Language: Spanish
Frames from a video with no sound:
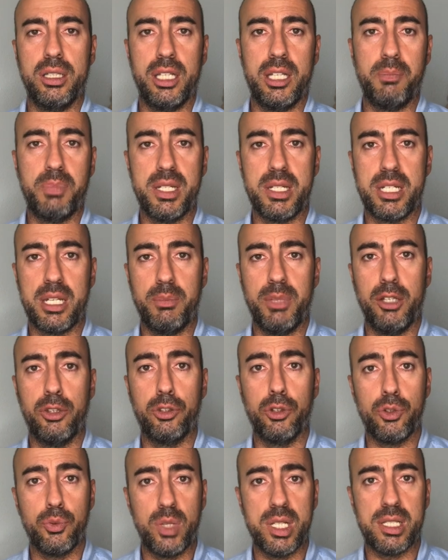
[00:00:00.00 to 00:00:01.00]
de
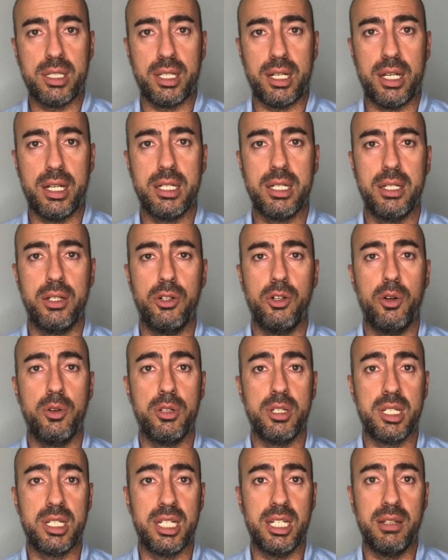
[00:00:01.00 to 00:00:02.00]
pensamiento nuestras, ¿no?
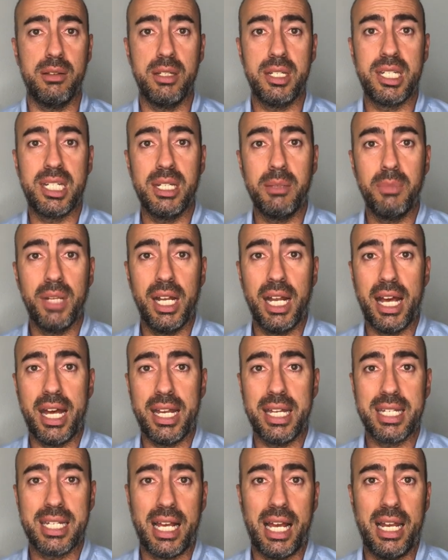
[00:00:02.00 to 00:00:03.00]

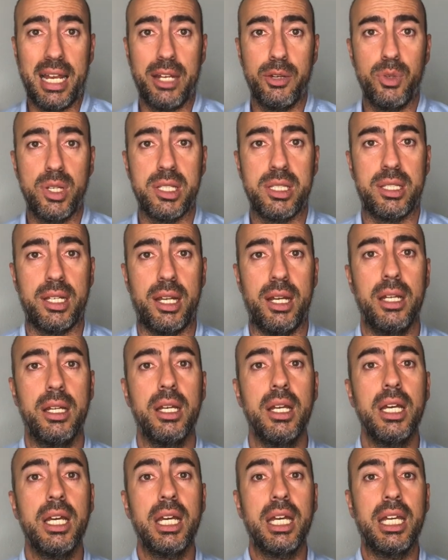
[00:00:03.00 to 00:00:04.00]
similares a la nuestra
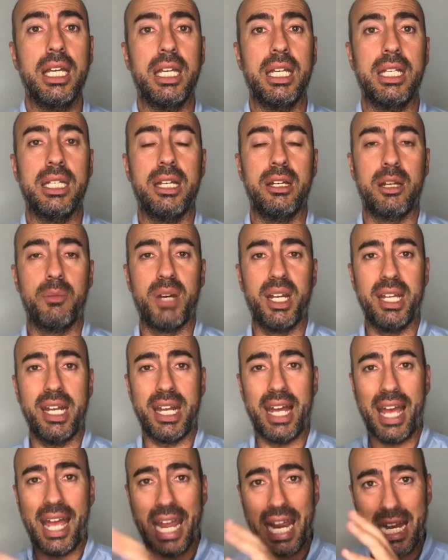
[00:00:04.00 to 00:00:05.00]
y de una
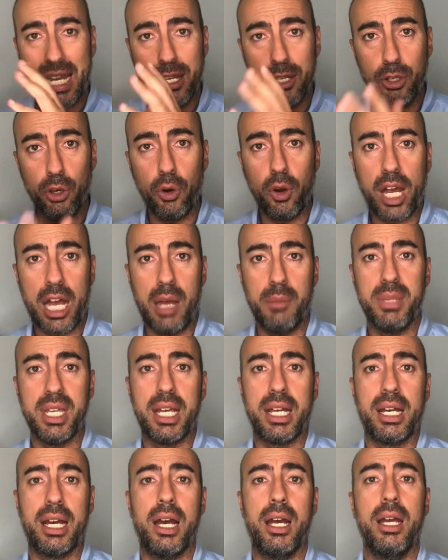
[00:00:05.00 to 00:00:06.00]
manera
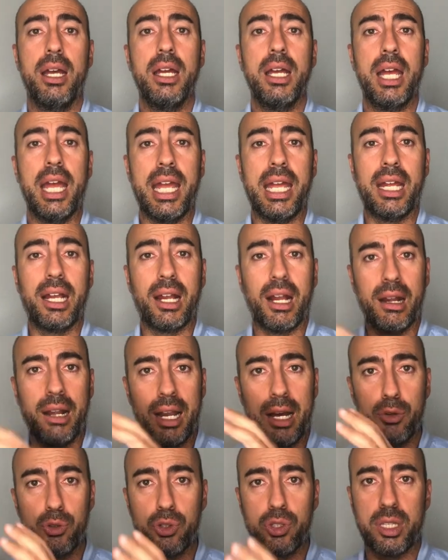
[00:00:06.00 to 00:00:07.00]
endogámica,
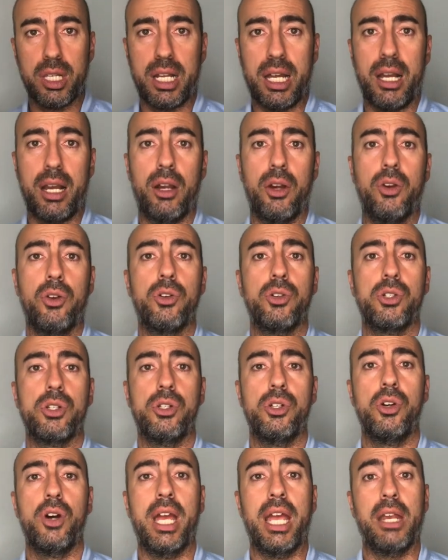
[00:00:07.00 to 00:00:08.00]
enclaustrarnos
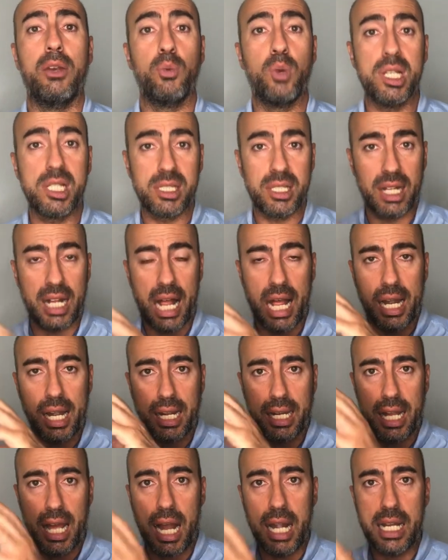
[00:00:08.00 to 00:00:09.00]
¿no? en nuestra
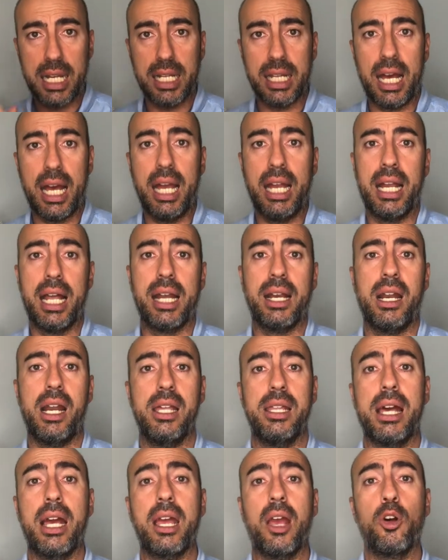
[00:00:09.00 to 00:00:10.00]
realidad, en la
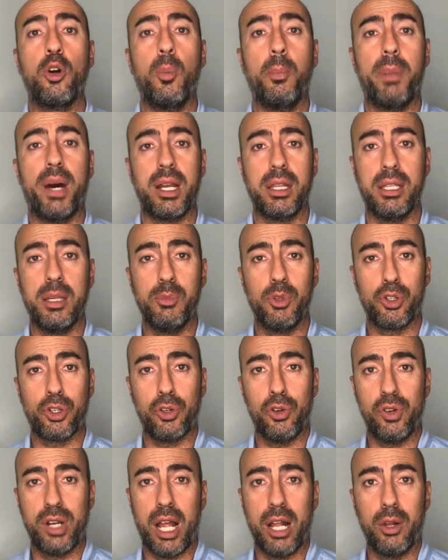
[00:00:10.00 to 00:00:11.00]
realidad que compartimos
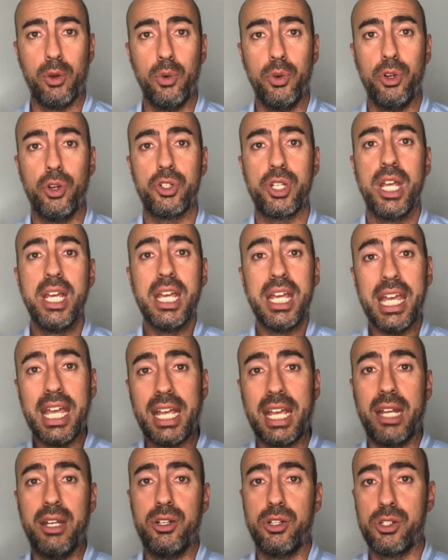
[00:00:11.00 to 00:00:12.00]
con algunos y
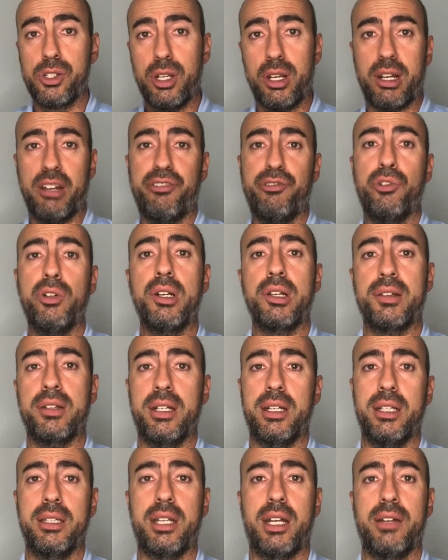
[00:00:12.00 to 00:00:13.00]
que nos refuerzan
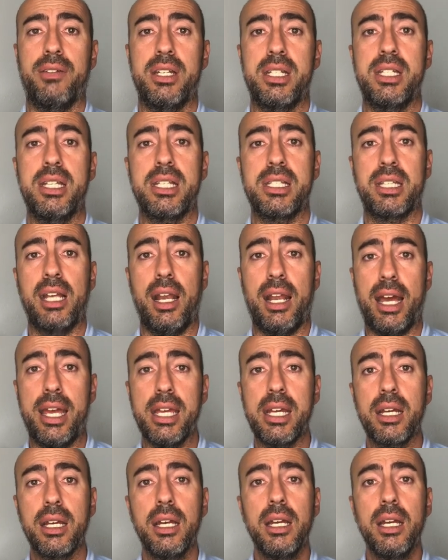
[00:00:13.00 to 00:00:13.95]
a través de este like,